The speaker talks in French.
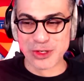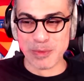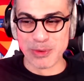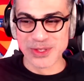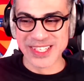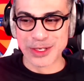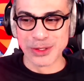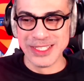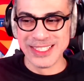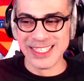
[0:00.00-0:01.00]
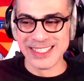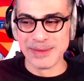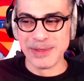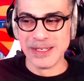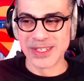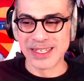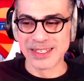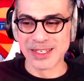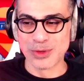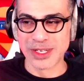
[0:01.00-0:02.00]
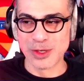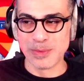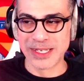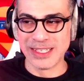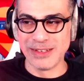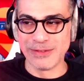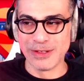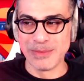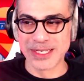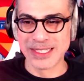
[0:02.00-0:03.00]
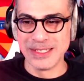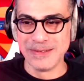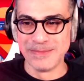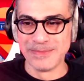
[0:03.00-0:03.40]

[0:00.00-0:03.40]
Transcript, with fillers: de plomb synchronisé, les amis Tiens, ça, on récupère le téléphone, merci.